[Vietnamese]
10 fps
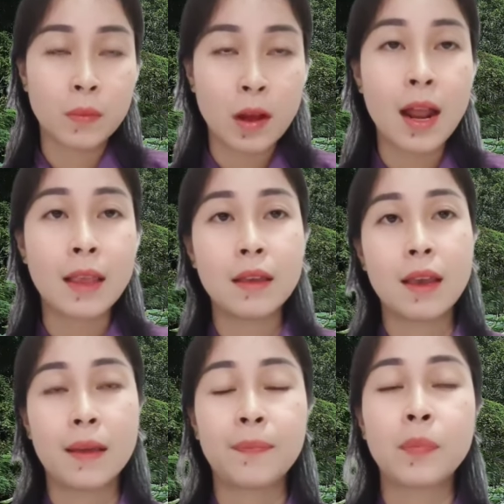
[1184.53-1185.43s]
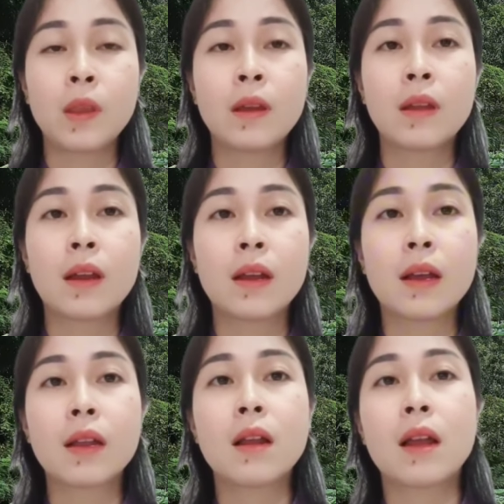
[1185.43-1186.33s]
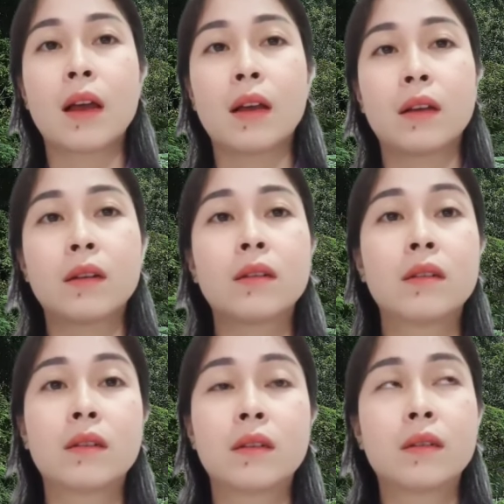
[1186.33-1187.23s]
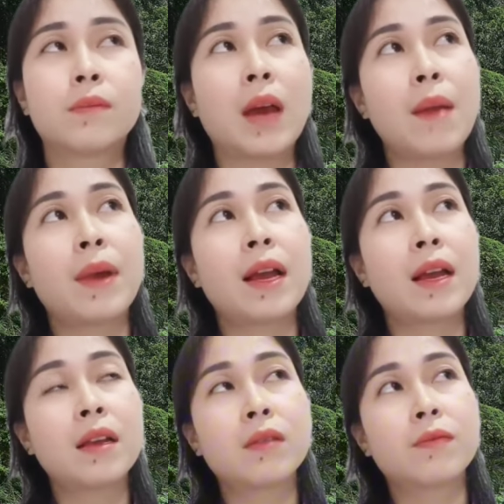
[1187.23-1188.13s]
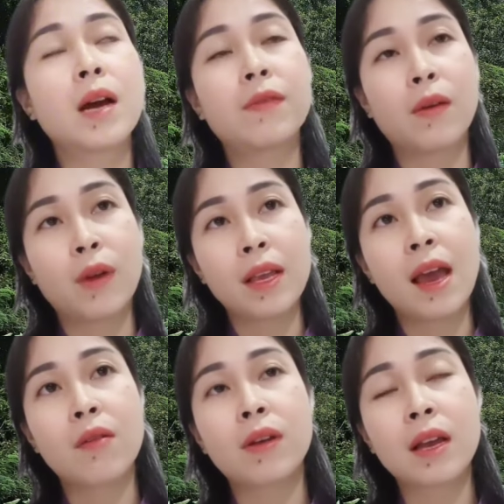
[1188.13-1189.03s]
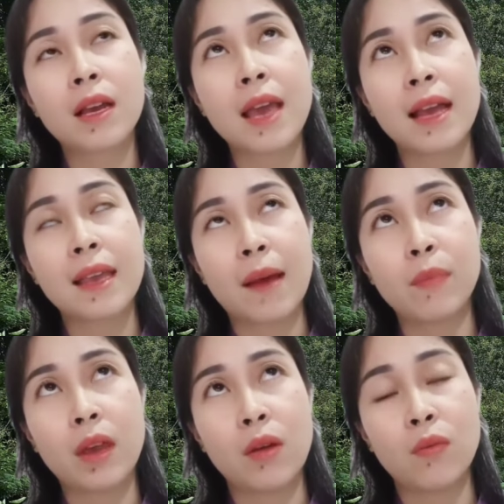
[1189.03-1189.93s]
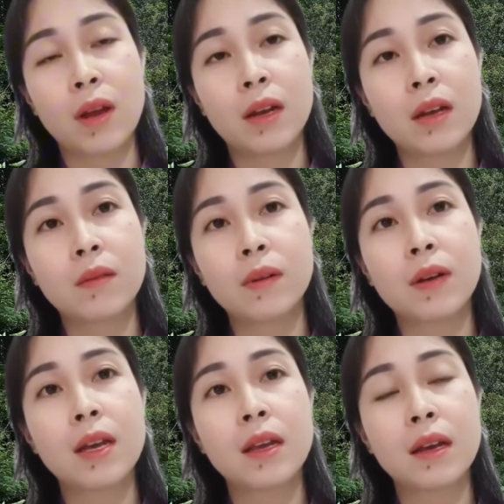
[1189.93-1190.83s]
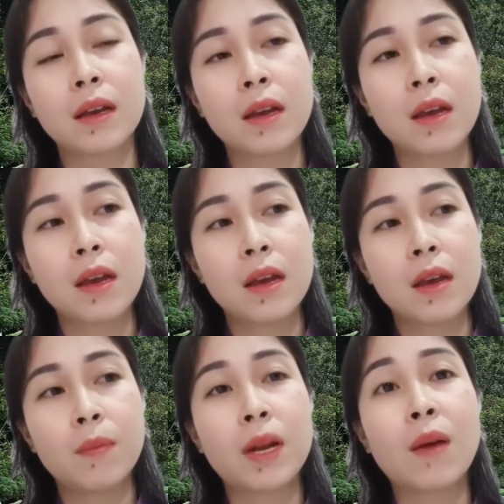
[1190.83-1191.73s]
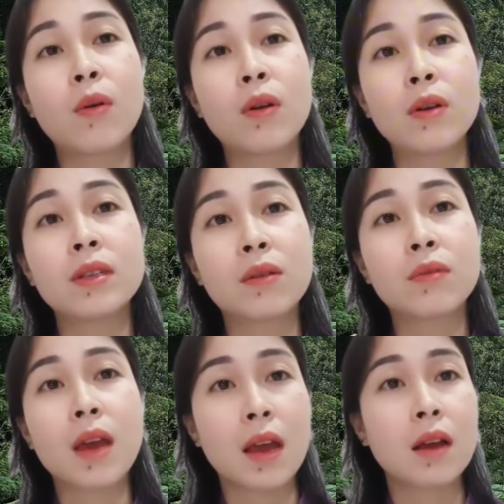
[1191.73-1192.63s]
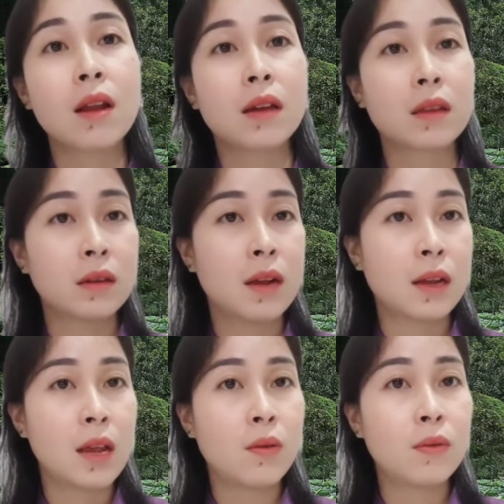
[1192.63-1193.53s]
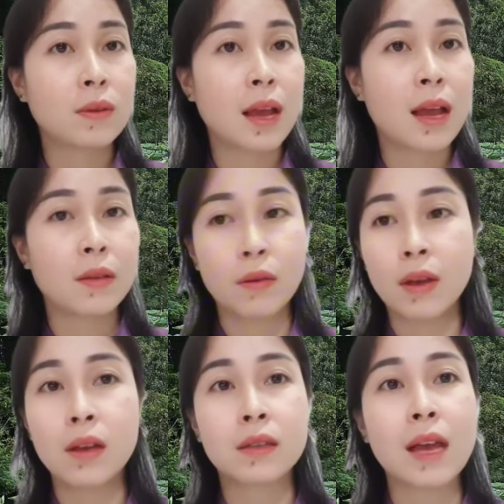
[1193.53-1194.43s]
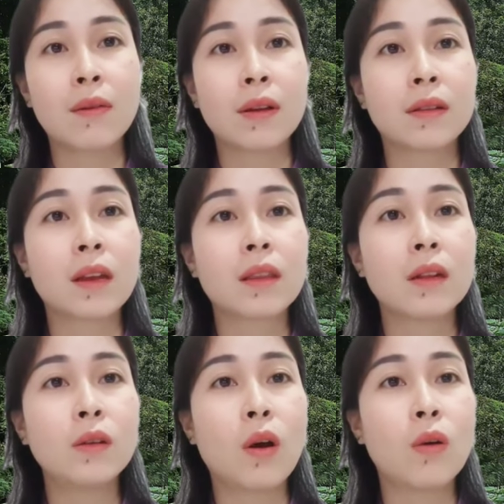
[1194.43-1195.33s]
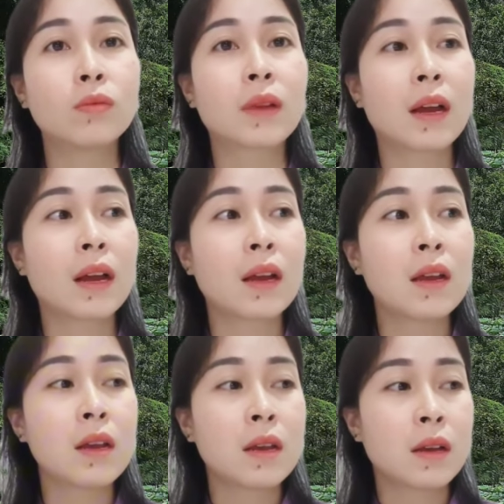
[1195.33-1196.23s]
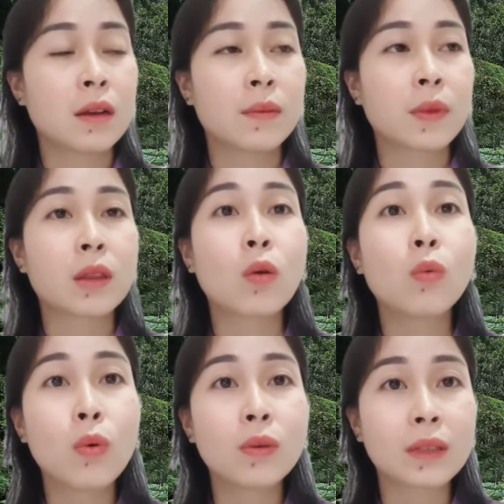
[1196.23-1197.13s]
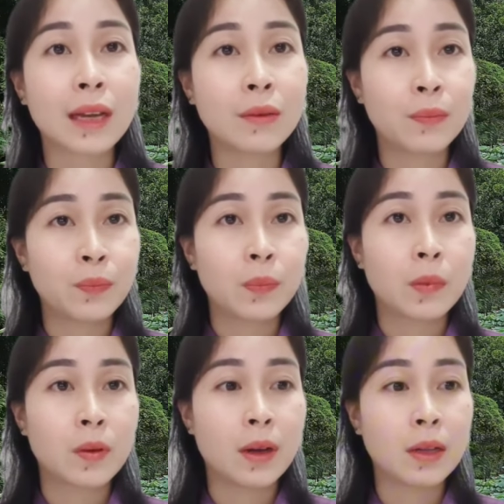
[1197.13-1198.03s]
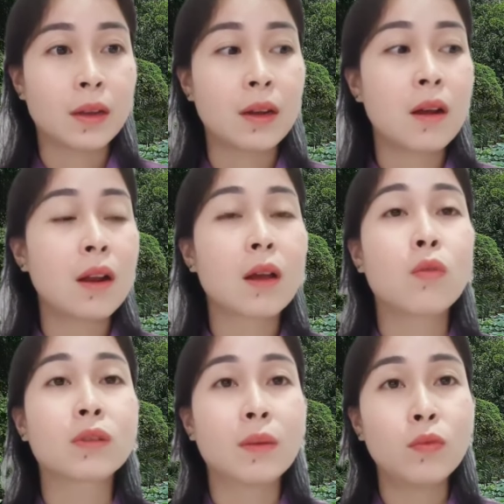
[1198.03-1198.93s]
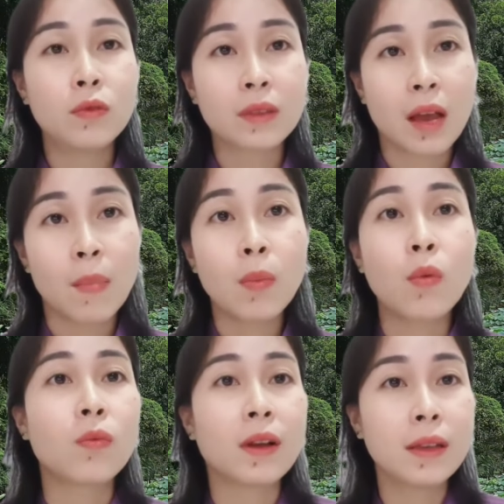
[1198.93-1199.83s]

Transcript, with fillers: đó là như vậy nên ờ, cái đó là ừ, em thấy cái bên phòng ngoại giao đôi khi cái da chạm nhiều nên nó còn khi ờ, mình không có nói sâu về cái đời tư đời riêng của người ta đôi khi sau này người ta tỉnh ngộ người ta ờ, người ta tu luôn sao hoặc là cái đó là cuộc sống của người ta bắt buộc phải